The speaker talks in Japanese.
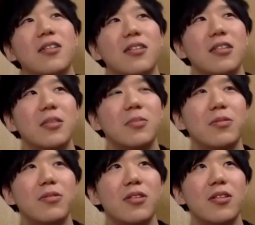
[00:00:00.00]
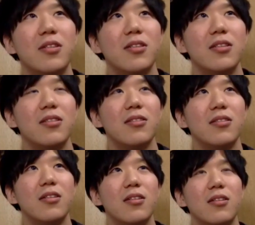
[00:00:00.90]
で自分が
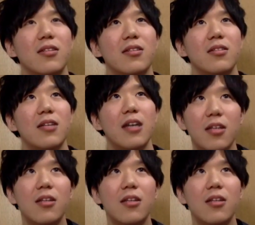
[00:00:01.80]
絵